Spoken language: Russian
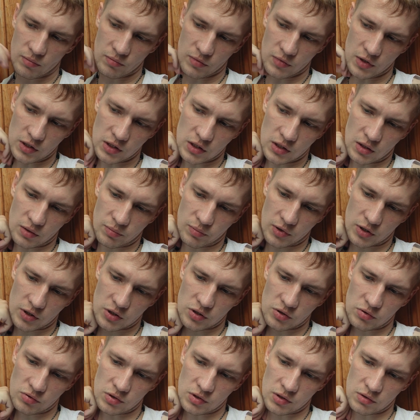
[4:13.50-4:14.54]
быстро
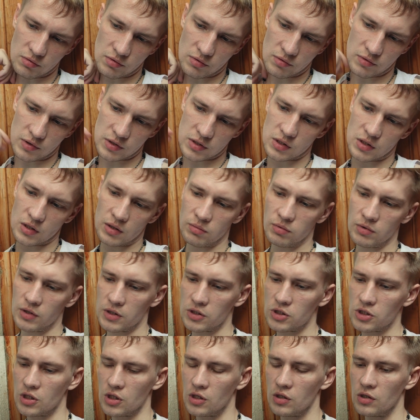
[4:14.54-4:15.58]
почувствовать
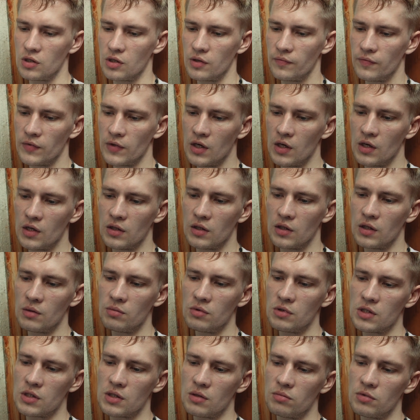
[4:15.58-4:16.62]
облегчение.
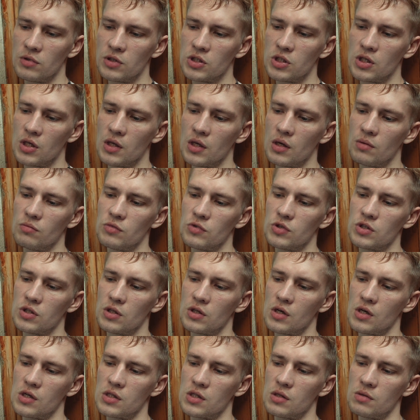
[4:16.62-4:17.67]
Добиться облегчения
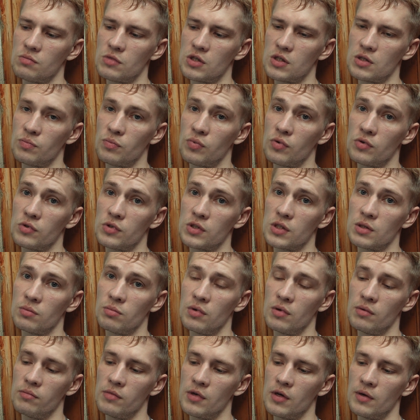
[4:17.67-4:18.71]
можно разными
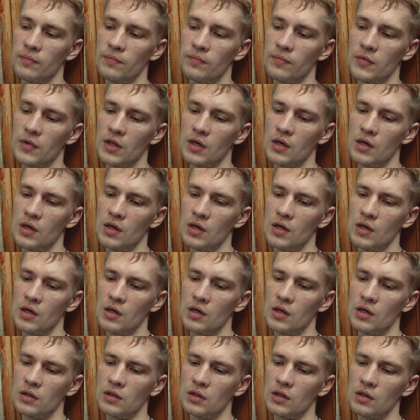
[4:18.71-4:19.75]
способами.
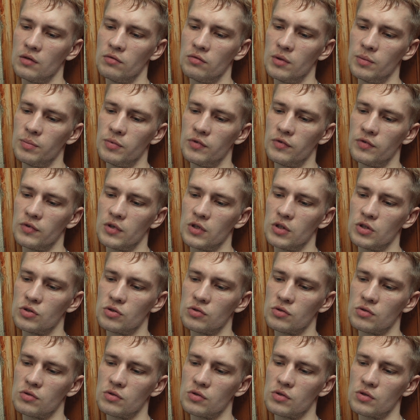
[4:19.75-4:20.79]
Это и выпивка, и
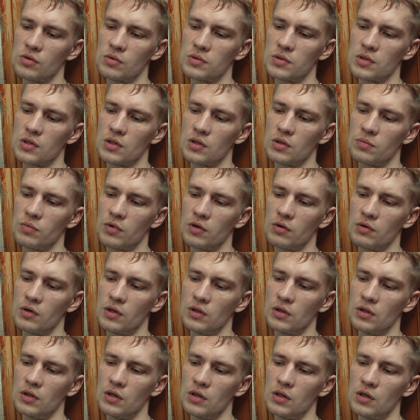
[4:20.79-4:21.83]
чувство собственной
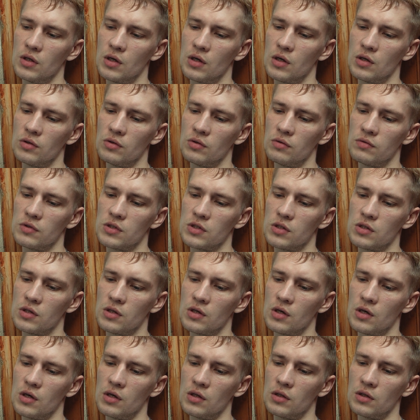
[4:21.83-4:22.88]
правоты. Оно
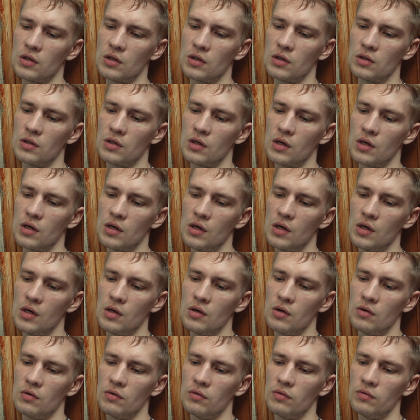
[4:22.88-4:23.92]
возникает, когда
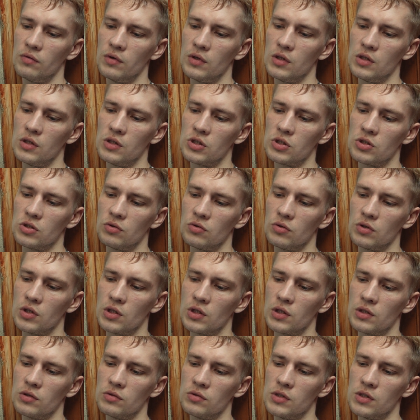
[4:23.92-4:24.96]
винишь
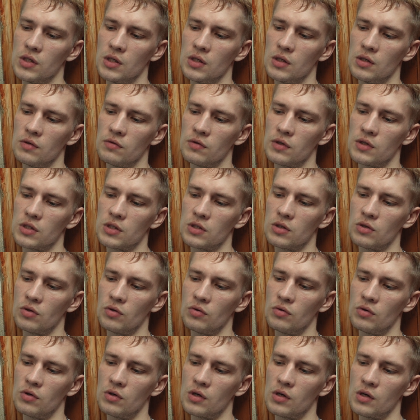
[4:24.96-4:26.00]
других людей, и
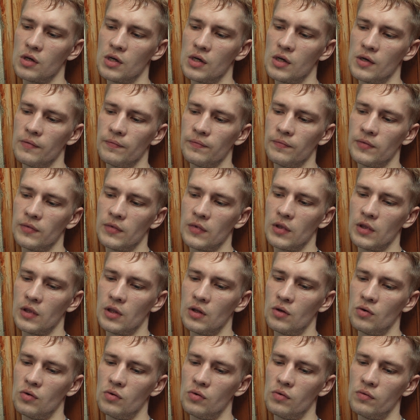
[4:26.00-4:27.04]
восторг
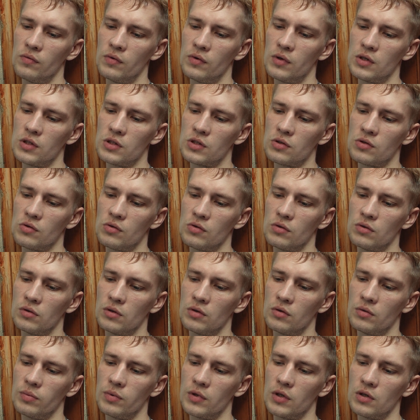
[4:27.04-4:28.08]
нового
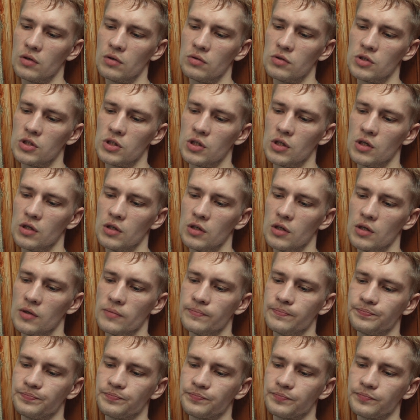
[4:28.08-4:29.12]
рискованного
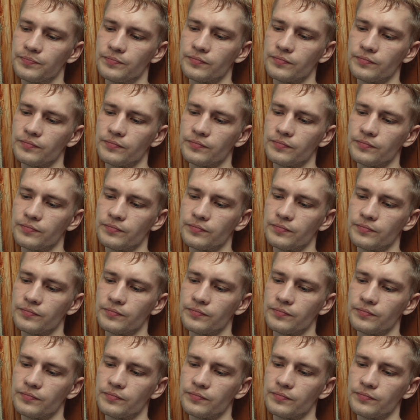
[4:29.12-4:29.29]
приключения –